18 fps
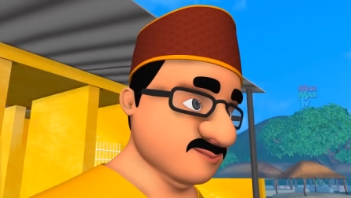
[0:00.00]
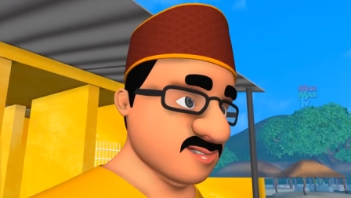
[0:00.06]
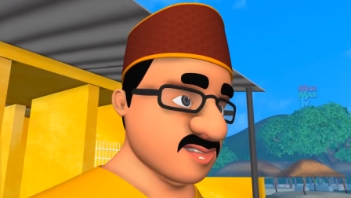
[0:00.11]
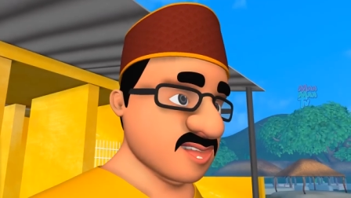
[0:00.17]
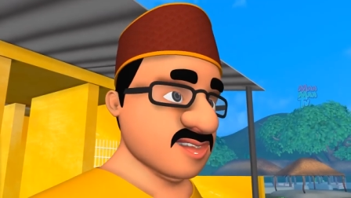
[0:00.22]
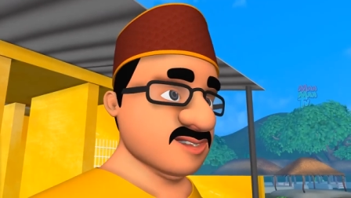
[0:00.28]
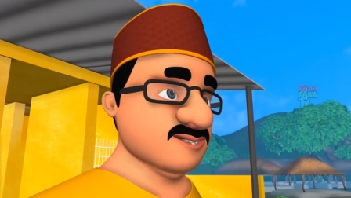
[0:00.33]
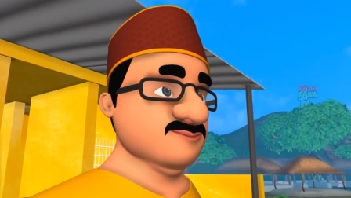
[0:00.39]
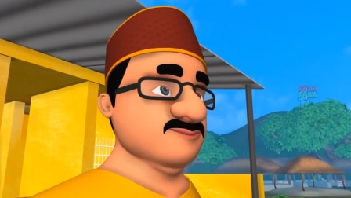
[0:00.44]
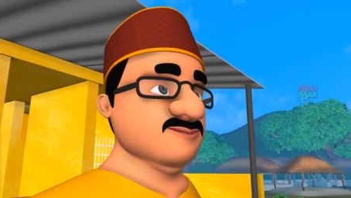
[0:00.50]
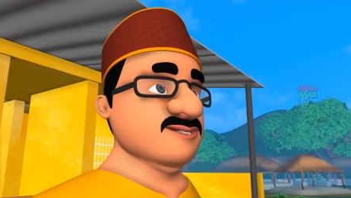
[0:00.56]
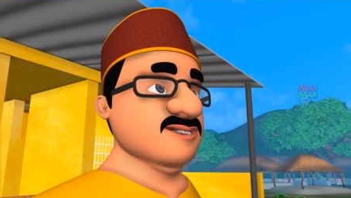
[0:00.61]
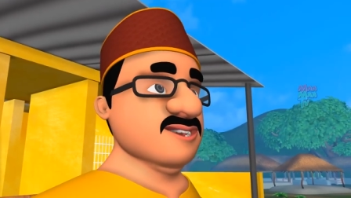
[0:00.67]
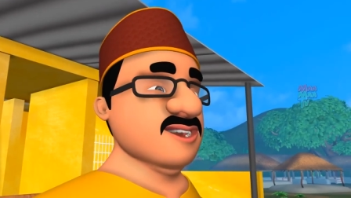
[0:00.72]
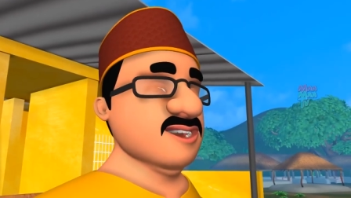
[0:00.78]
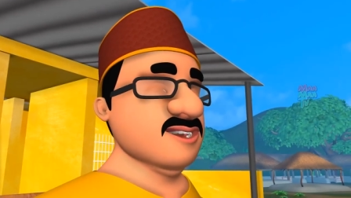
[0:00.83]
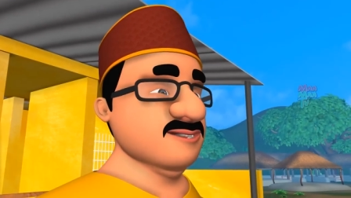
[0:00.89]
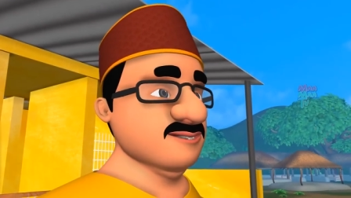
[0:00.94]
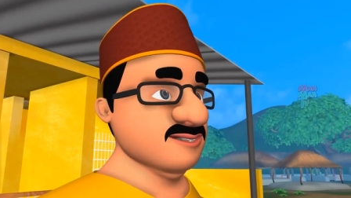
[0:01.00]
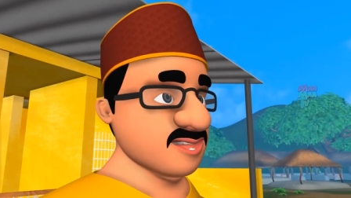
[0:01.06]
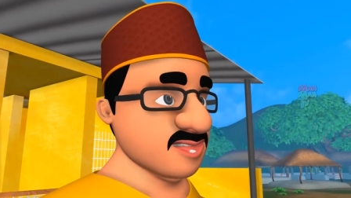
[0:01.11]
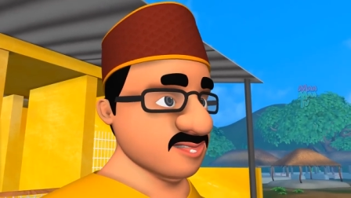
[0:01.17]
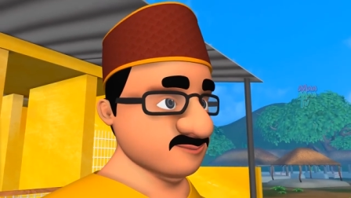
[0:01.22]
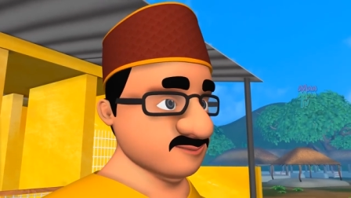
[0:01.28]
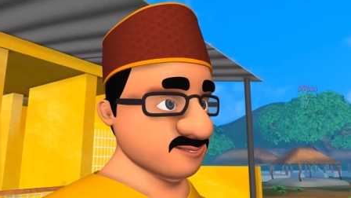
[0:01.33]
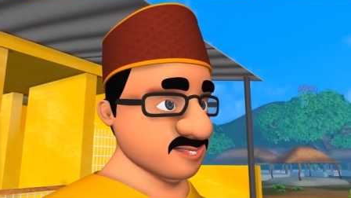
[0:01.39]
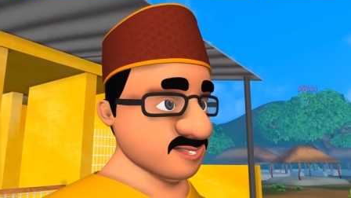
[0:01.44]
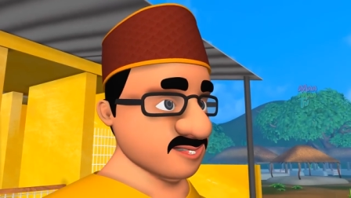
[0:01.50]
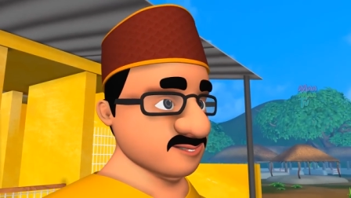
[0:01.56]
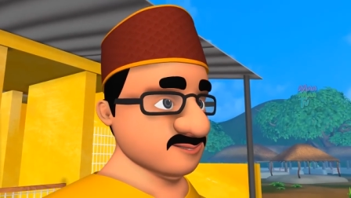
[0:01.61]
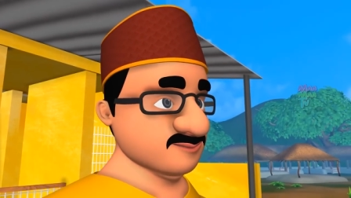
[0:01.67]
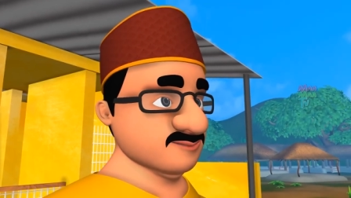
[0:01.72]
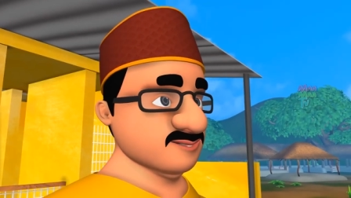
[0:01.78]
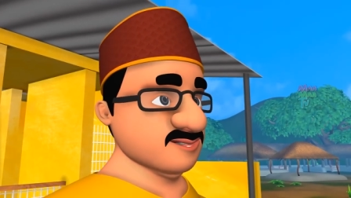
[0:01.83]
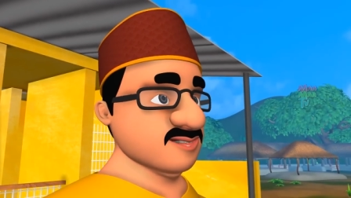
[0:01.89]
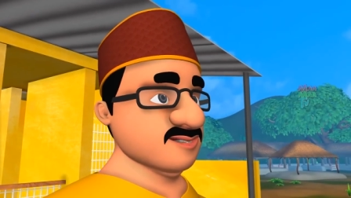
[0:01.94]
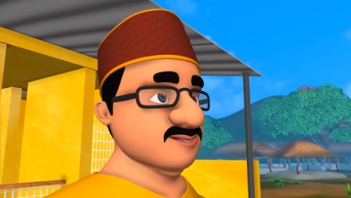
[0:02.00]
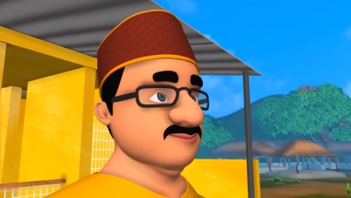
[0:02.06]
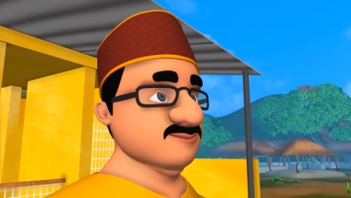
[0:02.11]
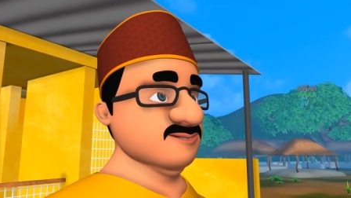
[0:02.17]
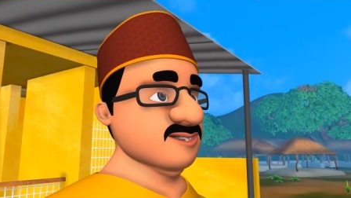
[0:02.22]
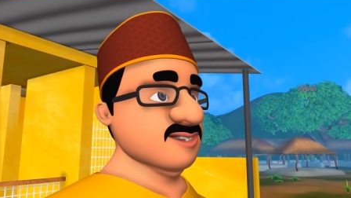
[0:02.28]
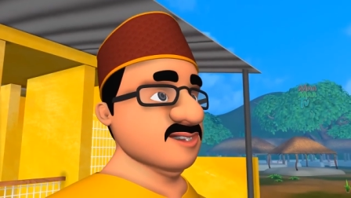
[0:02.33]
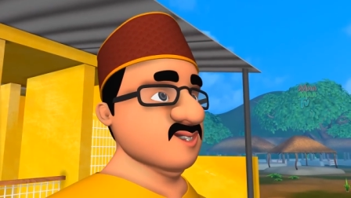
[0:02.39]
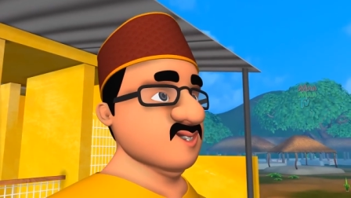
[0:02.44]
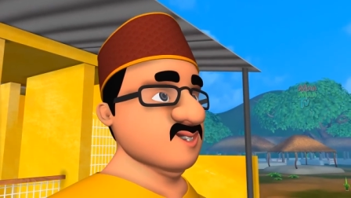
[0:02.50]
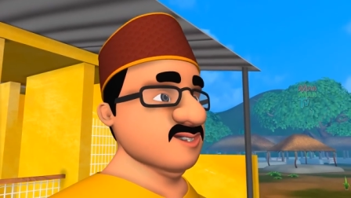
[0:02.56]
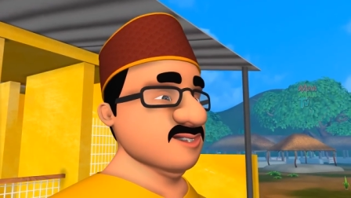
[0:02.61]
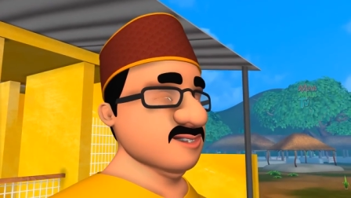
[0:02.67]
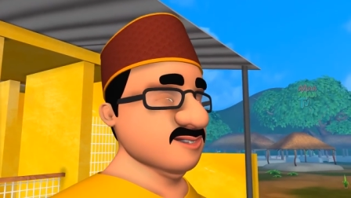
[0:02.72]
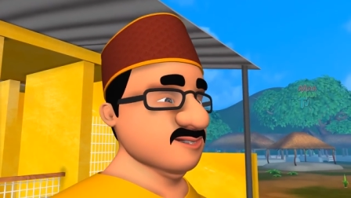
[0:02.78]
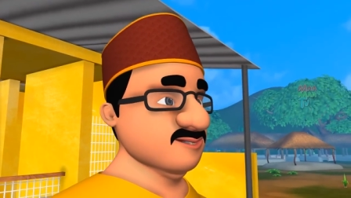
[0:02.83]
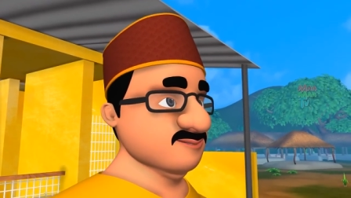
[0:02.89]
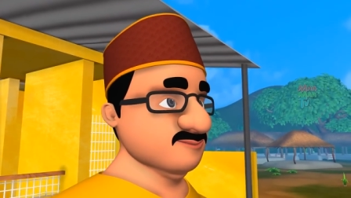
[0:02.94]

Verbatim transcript: हाँ हाँ ये ठीक रहेगा कल ऐसा ही करूँगा